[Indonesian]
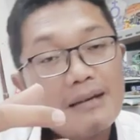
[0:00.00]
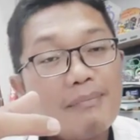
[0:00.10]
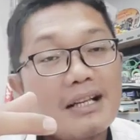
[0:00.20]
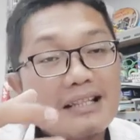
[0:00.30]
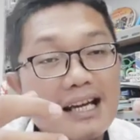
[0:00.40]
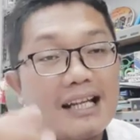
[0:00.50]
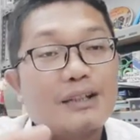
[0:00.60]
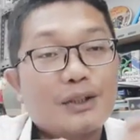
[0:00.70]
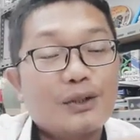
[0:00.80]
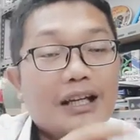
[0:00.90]

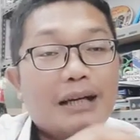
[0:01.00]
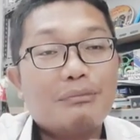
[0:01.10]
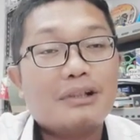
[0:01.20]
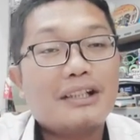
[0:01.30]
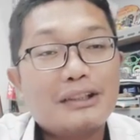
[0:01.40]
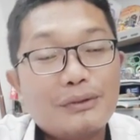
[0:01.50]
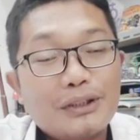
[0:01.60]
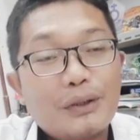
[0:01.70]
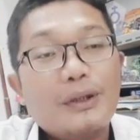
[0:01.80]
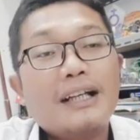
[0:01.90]
pasahaton hamulation
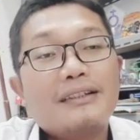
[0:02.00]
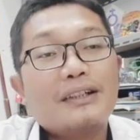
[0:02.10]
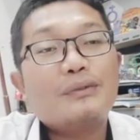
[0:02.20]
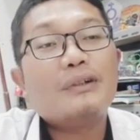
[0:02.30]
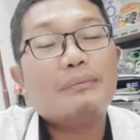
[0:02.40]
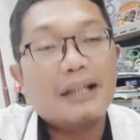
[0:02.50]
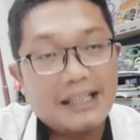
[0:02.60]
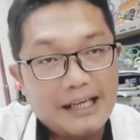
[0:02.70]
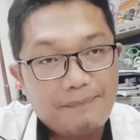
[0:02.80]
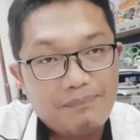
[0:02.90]
nirohatta tudibata.